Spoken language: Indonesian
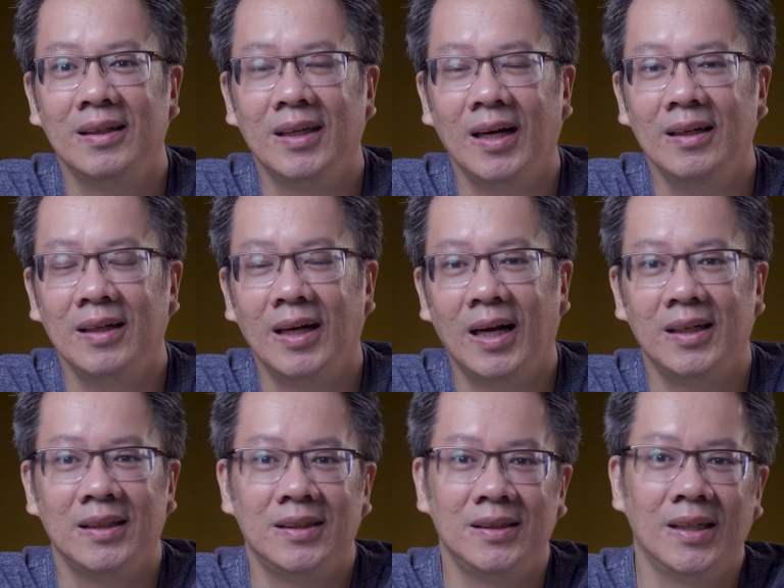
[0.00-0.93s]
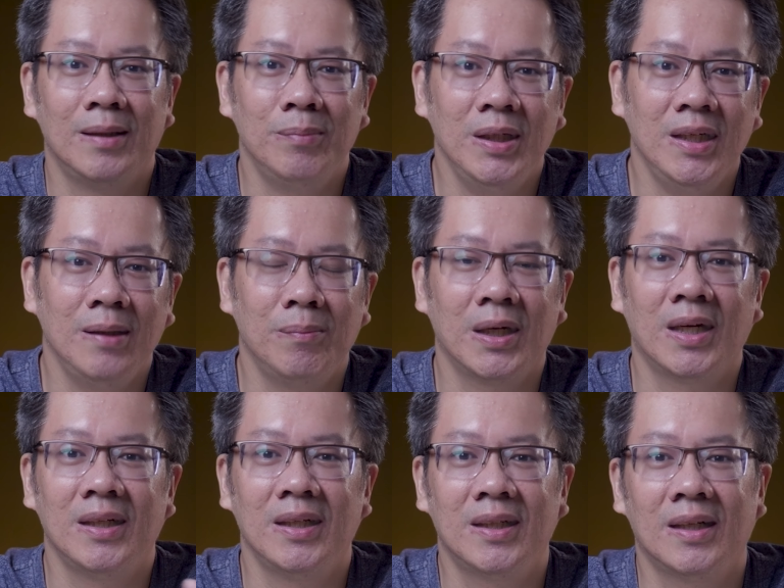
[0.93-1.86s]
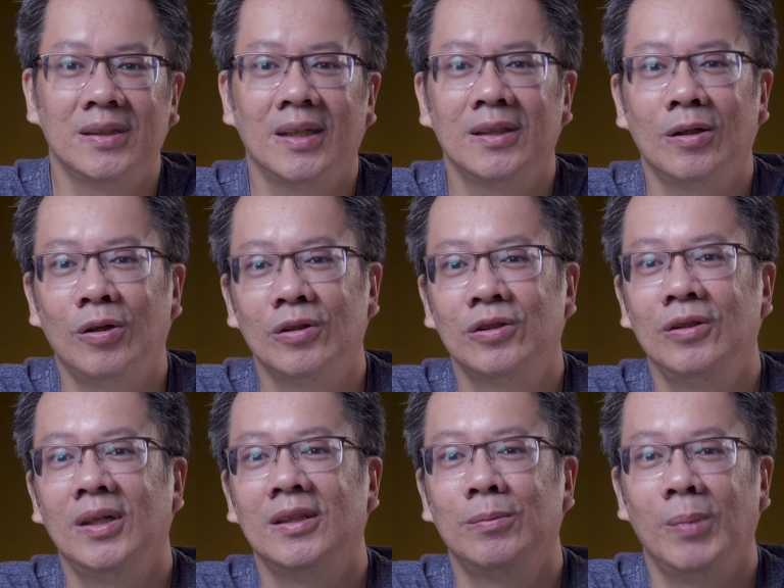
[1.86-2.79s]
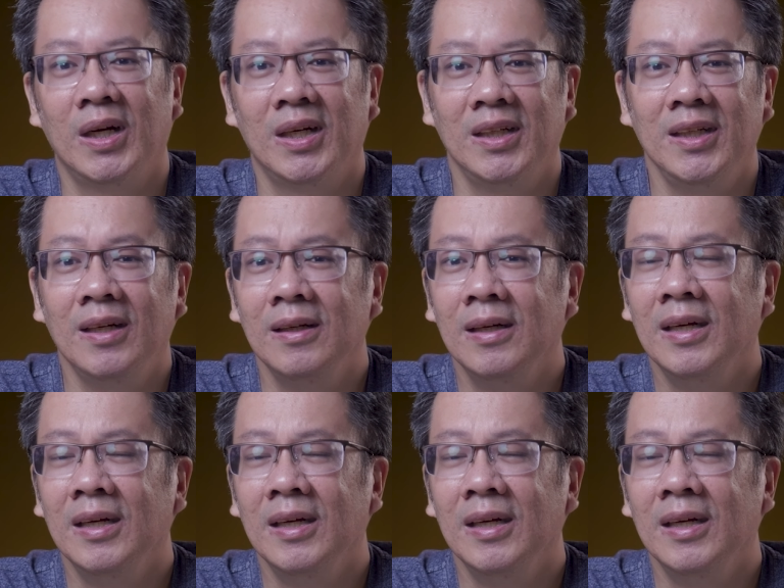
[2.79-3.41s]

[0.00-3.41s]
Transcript: ya, nggak ada jendela bidik, mechanical shutter, hot shoe, dan sebagainya,